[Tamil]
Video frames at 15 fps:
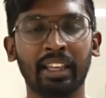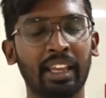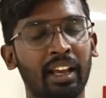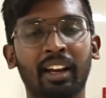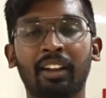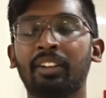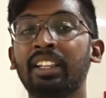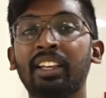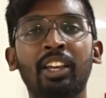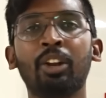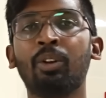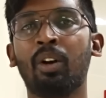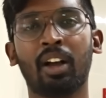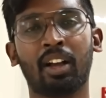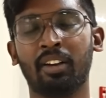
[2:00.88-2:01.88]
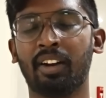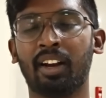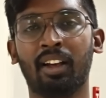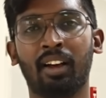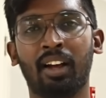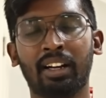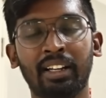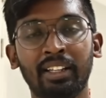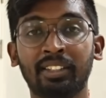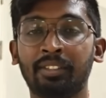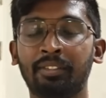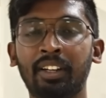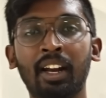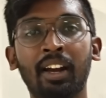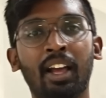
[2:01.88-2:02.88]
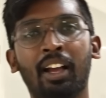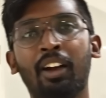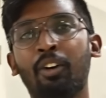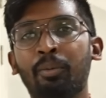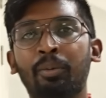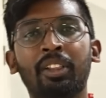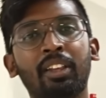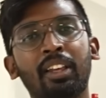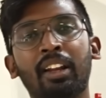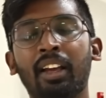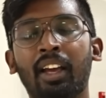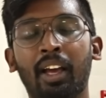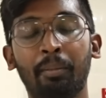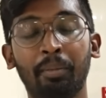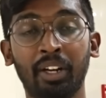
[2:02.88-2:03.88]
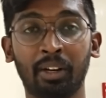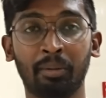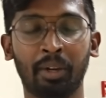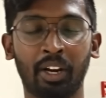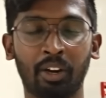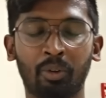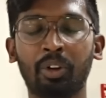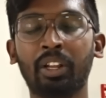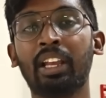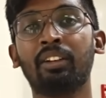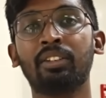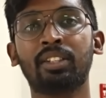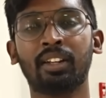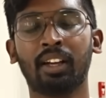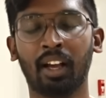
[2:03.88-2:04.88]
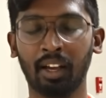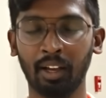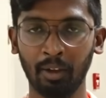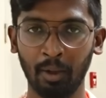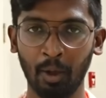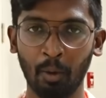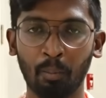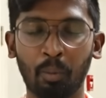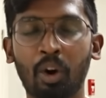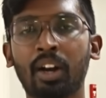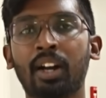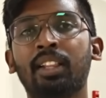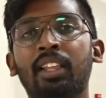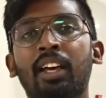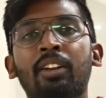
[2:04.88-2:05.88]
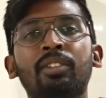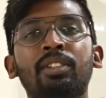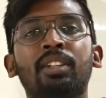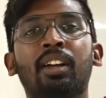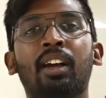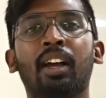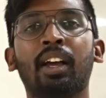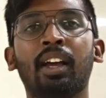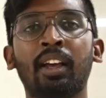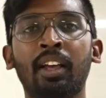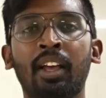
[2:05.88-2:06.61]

நீங்கள் எங்களை வந்து ஹீரோ ஆக்க வேணாம் அட்லீஸ்ட் அது இருங்க அப்படின்ற மாதிரியான கோரிக்கையில் வச்சுருக்காங்க போராட்டத்தை அறிவிச்சிருக்காங்க